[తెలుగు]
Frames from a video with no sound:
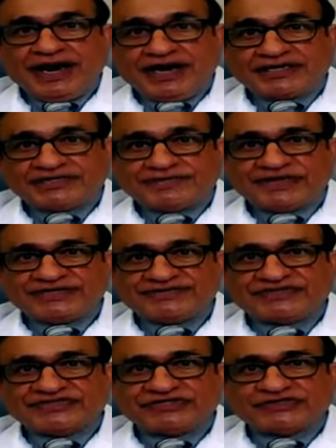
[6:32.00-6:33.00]
హార్ట్ బ్లడ్
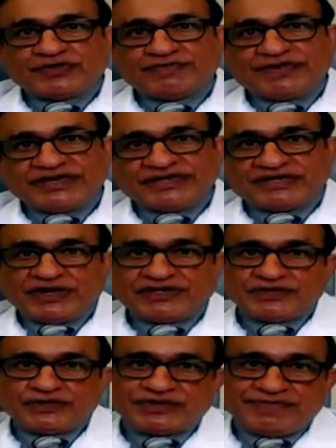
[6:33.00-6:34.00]
వెజల్స్లో బ్లడ్
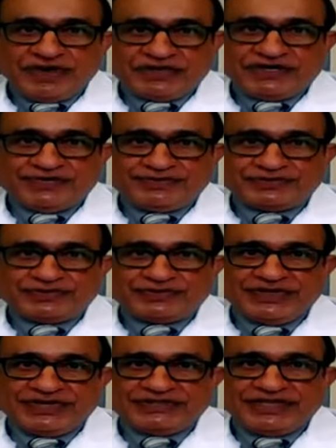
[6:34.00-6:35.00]
క్లాట్లు కూడా మాకు
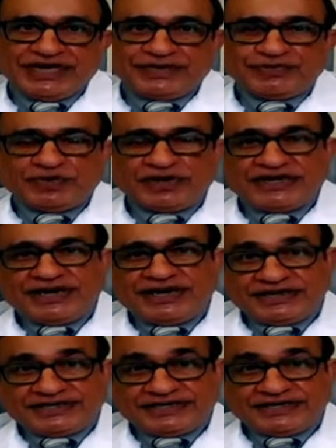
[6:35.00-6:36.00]
కనపడుతున్నాయి దాని మూలాన
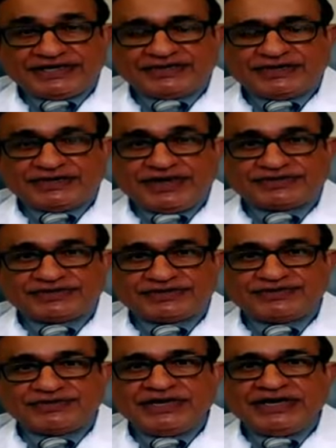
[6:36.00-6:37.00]
హార్ట్ అటాక్లు
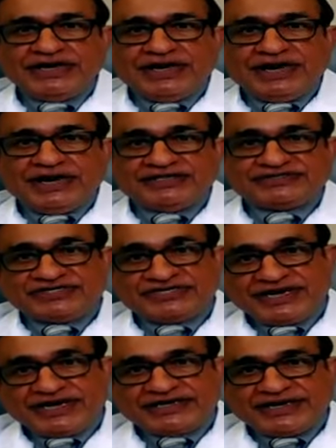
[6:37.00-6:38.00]
రావటం చిన్న
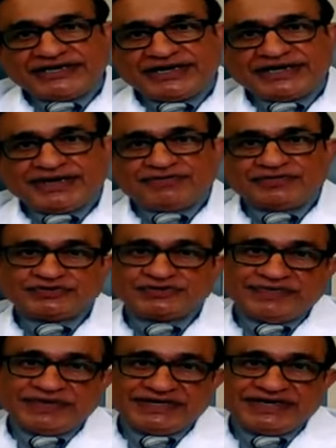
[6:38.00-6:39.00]
హార్ట్ అటాక్ అవ్వచ్చు
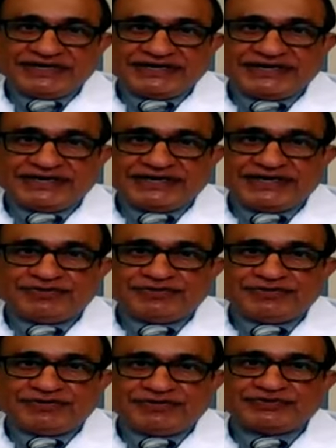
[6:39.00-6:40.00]
పెద్ద హార్ట్ అటాక్
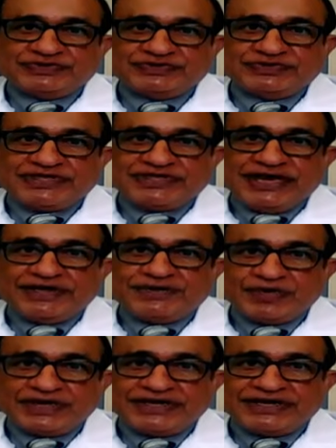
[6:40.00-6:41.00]
అవ్వచ్చు దాని మూలాన
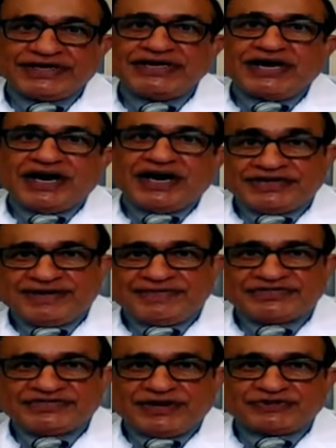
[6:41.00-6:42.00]
హార్ట్
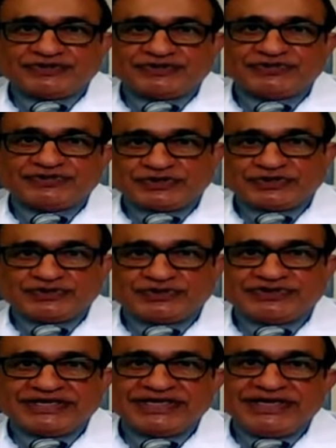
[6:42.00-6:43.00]
డ్యామేజ్ రావటం
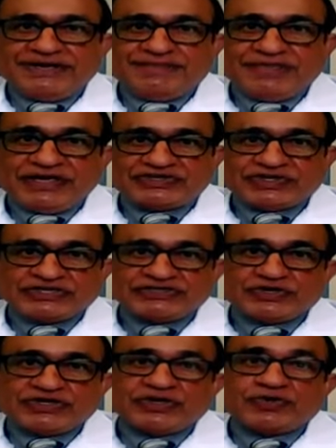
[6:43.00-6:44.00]
జరుగుతుంది మిగతా
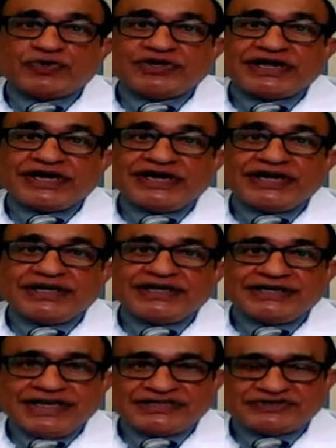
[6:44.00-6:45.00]
చోట్ల కూడా
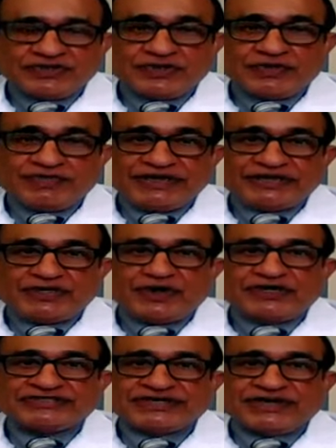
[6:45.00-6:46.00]
లెగ్స్లో బ్లడ్
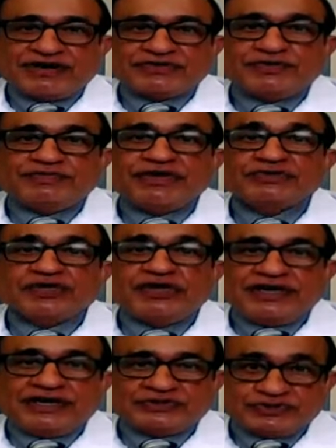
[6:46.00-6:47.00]
క్లాట్స్ రావటం మేము
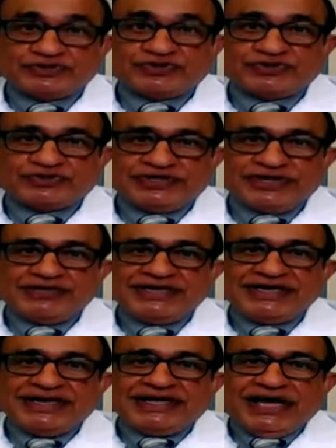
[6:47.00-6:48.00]
చూస్తున్నాం